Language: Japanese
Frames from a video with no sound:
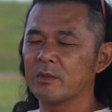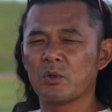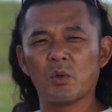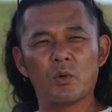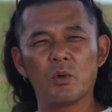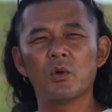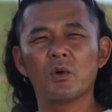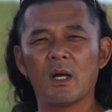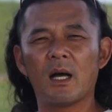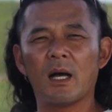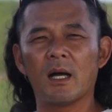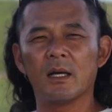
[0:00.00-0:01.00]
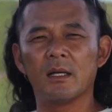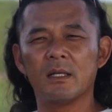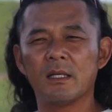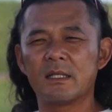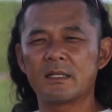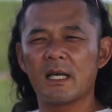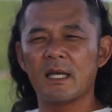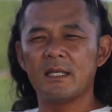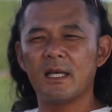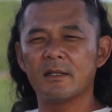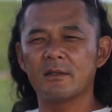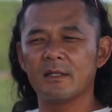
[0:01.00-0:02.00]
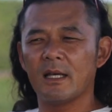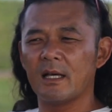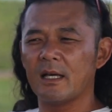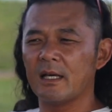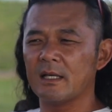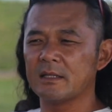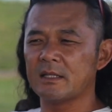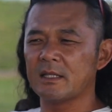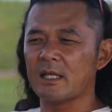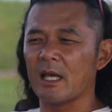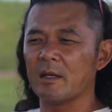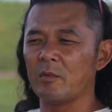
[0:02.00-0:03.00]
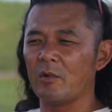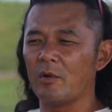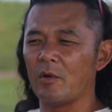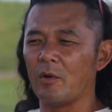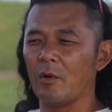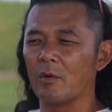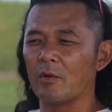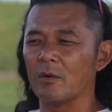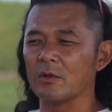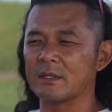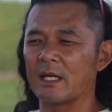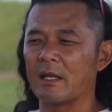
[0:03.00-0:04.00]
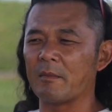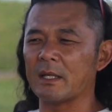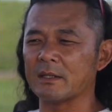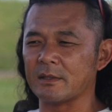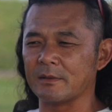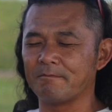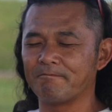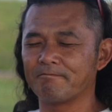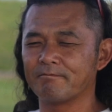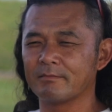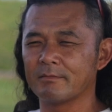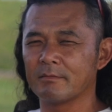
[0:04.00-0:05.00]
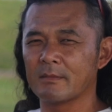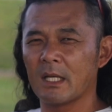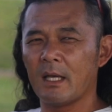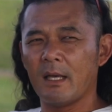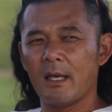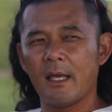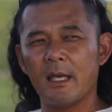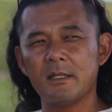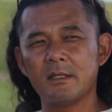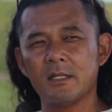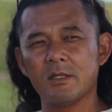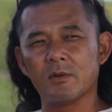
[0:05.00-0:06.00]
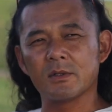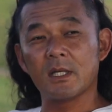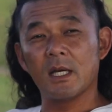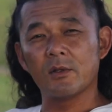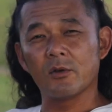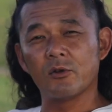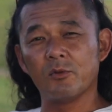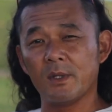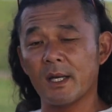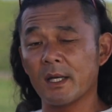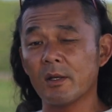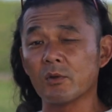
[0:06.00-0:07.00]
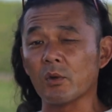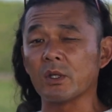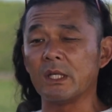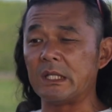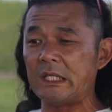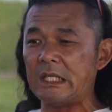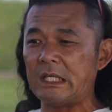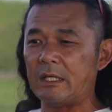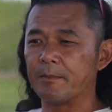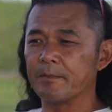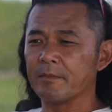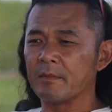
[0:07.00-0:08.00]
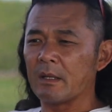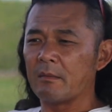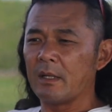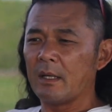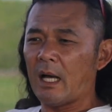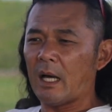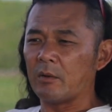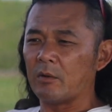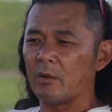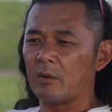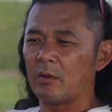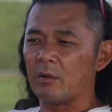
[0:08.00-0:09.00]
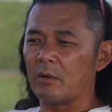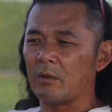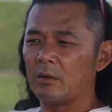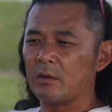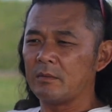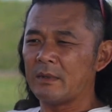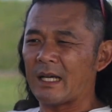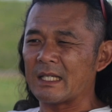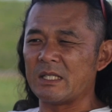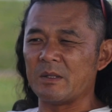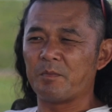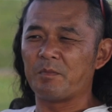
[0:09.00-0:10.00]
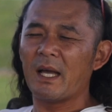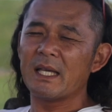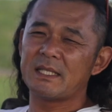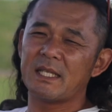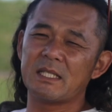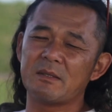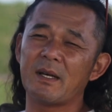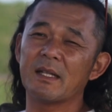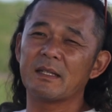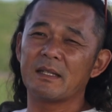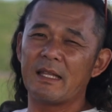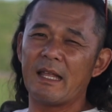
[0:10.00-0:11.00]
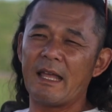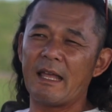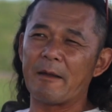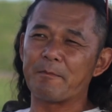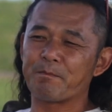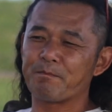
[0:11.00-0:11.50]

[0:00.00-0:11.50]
ところが最悪な事態も報告されます。エンジンを再度組み上げるときになんか失敗してしまって、